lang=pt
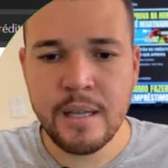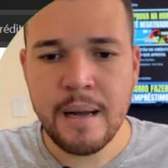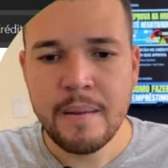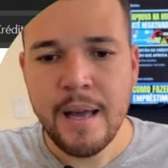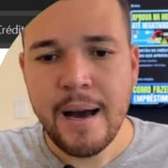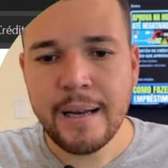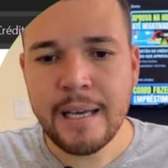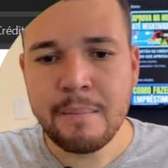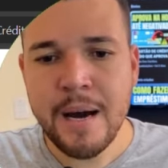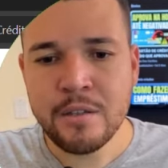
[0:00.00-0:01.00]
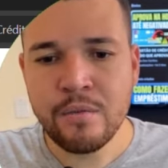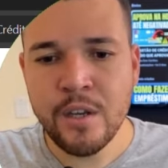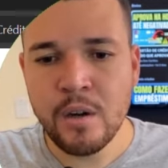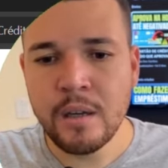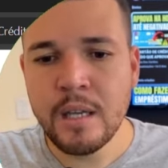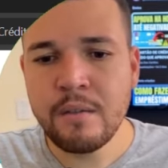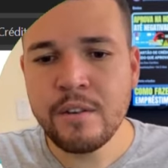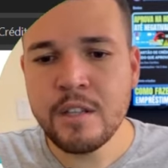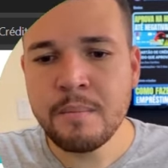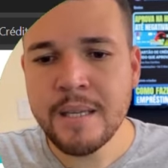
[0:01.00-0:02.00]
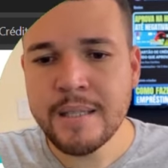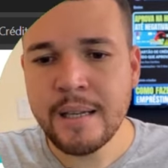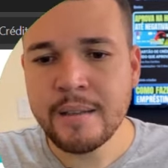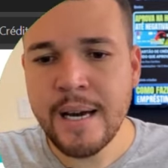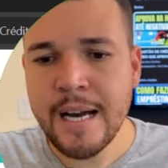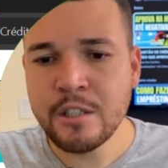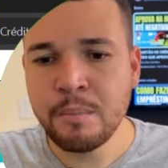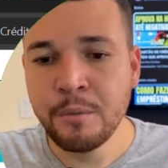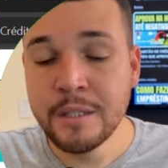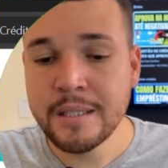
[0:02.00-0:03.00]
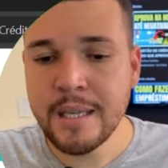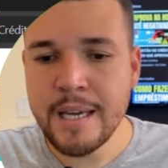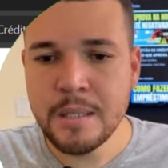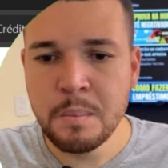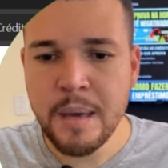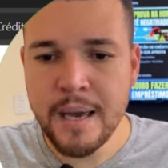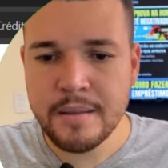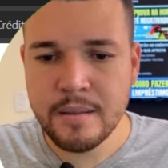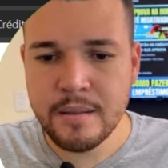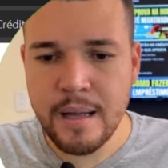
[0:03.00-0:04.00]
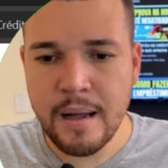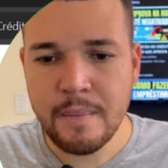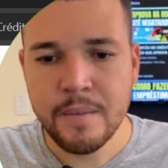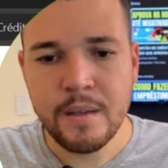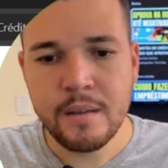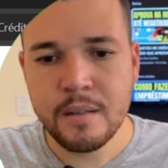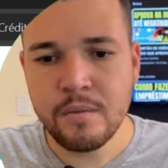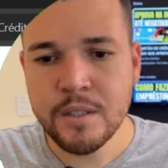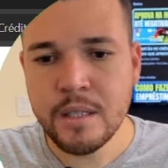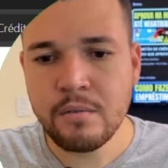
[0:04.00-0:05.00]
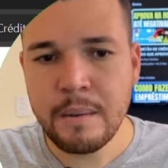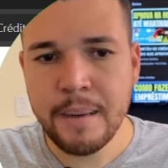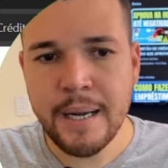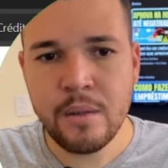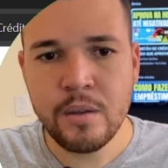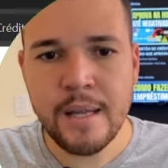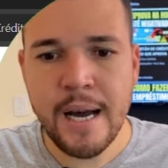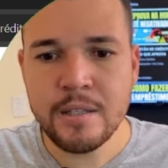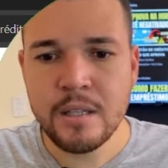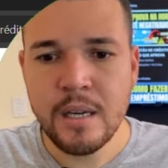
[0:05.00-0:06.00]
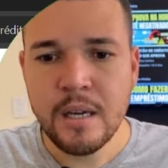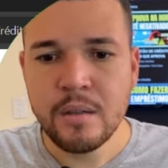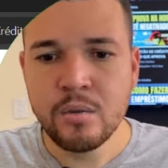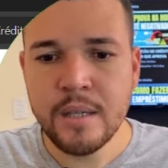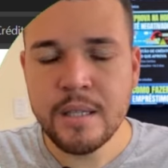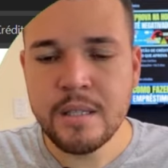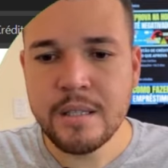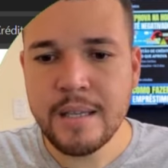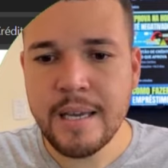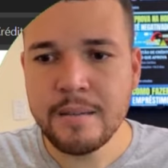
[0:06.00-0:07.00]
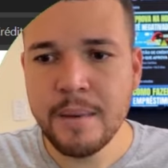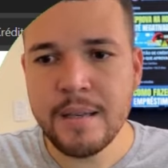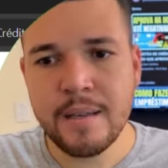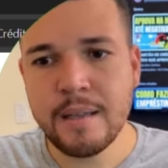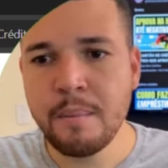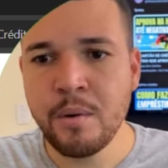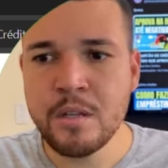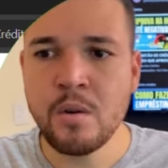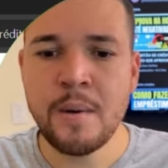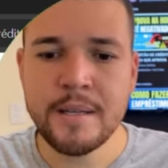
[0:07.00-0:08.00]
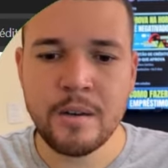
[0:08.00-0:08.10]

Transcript: tá? Aqui abaixo vem, ó, livre de mensalidade por seis meses, tá? Então, você não vai pagar anuidade durante seis meses, aí depois começa a